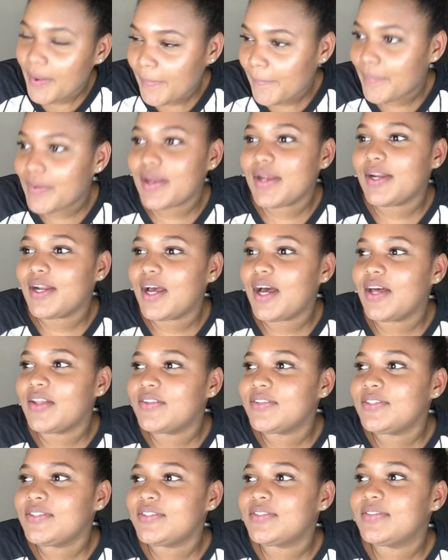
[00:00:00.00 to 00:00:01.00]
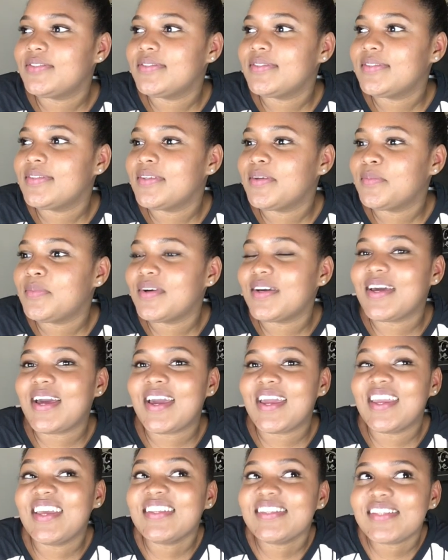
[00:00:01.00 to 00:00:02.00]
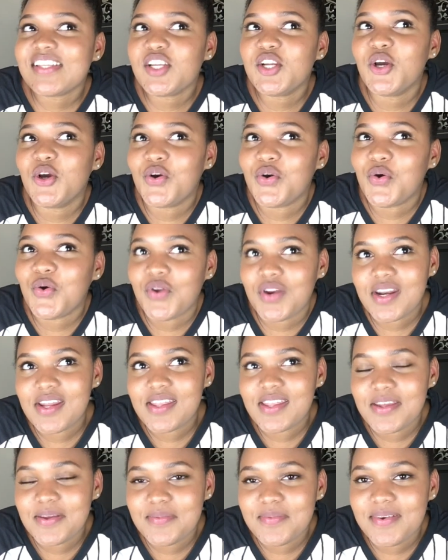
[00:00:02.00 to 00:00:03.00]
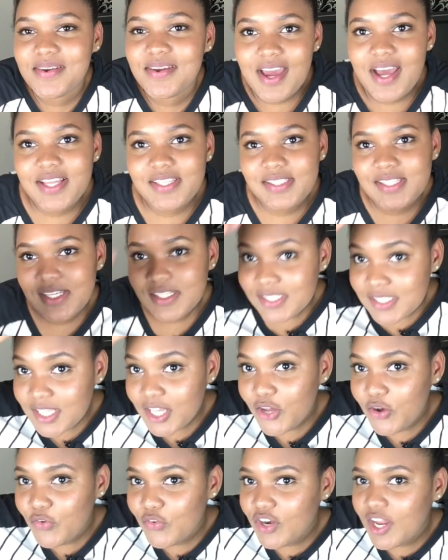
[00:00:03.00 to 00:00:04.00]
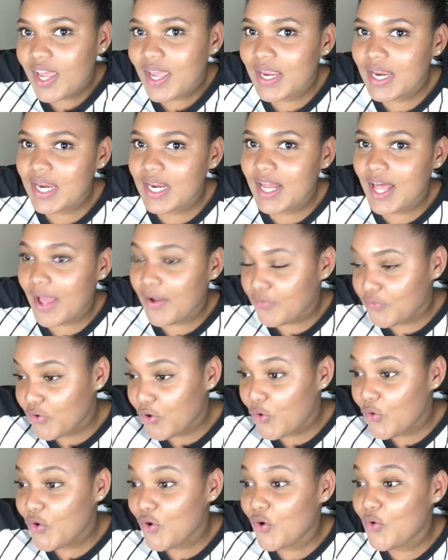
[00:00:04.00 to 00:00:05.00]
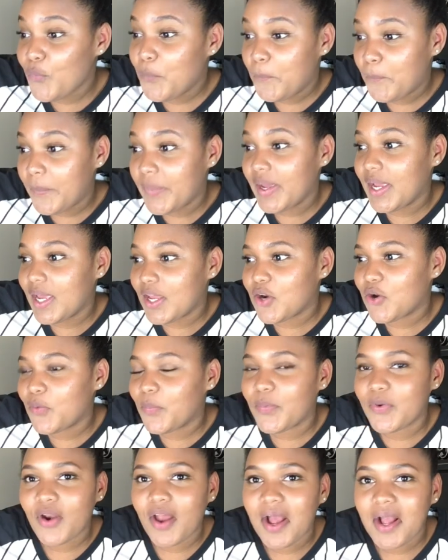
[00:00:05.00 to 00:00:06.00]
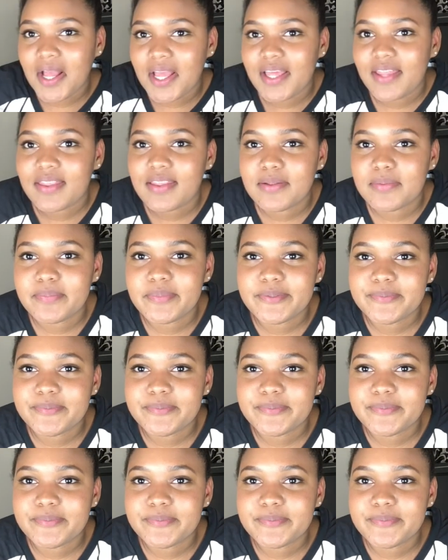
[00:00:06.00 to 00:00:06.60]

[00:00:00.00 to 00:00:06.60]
peinados. Porque a quién se le ocurre, dime, hacerse una jirafa o un, perro por aquí, dime.